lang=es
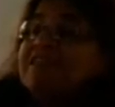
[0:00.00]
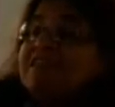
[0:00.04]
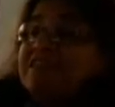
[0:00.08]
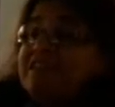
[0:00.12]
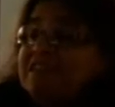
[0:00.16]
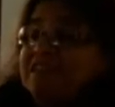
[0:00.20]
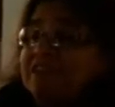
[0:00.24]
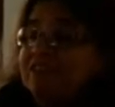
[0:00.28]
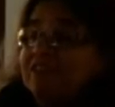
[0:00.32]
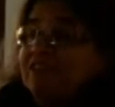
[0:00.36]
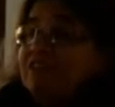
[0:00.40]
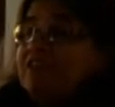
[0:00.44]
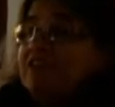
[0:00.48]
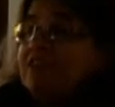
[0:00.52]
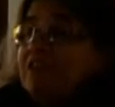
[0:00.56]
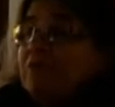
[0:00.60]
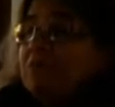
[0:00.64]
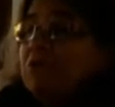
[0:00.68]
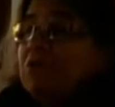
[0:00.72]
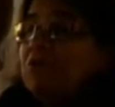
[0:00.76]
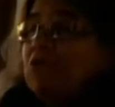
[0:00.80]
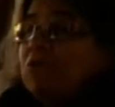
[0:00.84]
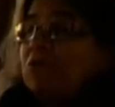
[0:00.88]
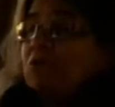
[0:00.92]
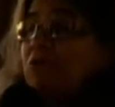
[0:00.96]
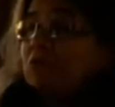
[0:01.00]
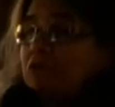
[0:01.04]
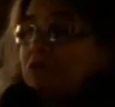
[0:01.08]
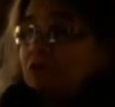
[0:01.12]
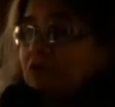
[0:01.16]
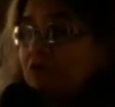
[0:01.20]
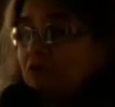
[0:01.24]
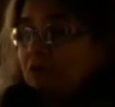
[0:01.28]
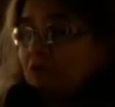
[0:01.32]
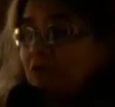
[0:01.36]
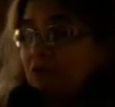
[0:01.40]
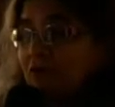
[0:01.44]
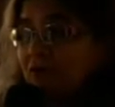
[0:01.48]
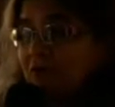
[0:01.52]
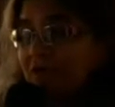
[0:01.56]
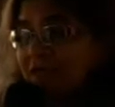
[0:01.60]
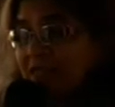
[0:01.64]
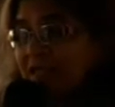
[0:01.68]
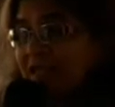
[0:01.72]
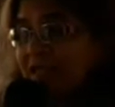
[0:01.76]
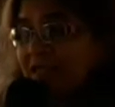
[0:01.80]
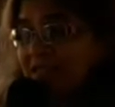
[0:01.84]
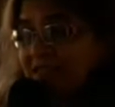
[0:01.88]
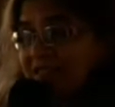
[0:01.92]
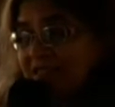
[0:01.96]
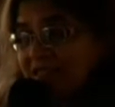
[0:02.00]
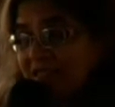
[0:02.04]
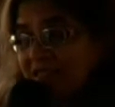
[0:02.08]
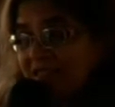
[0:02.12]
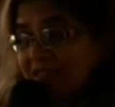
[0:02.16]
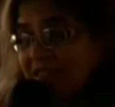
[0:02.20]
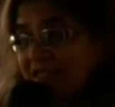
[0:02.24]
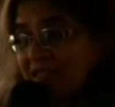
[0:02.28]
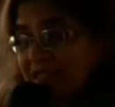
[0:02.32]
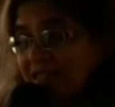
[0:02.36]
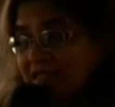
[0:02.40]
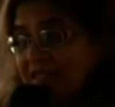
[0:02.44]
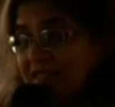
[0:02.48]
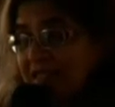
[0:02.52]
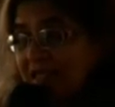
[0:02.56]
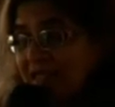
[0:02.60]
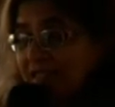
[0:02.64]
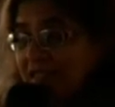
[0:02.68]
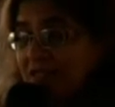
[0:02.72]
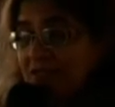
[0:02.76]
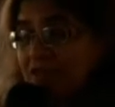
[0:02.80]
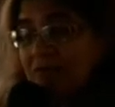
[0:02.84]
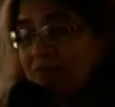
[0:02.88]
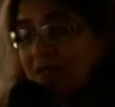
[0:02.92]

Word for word: vino por primera vez un sacerdote jesuita, también el